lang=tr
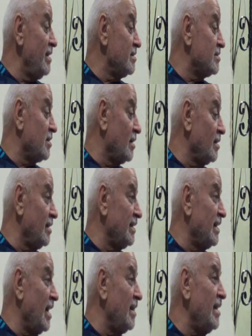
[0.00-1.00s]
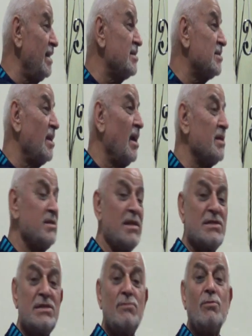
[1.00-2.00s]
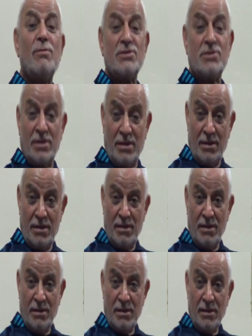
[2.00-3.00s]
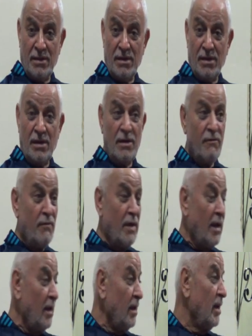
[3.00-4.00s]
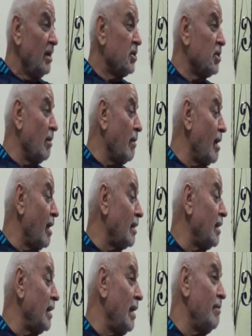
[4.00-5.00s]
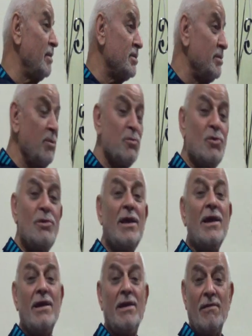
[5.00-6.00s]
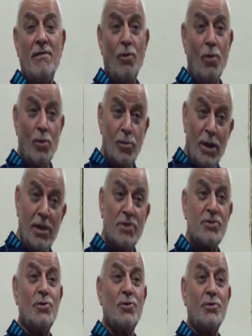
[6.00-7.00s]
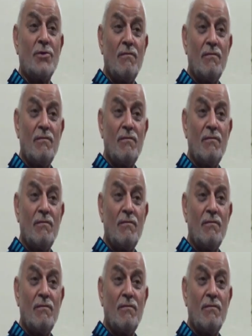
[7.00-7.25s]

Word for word: insanın kendi insan hasiyetini bulması ve kemalata gelmesi mümkün değil. Oldu anlaşılıyor.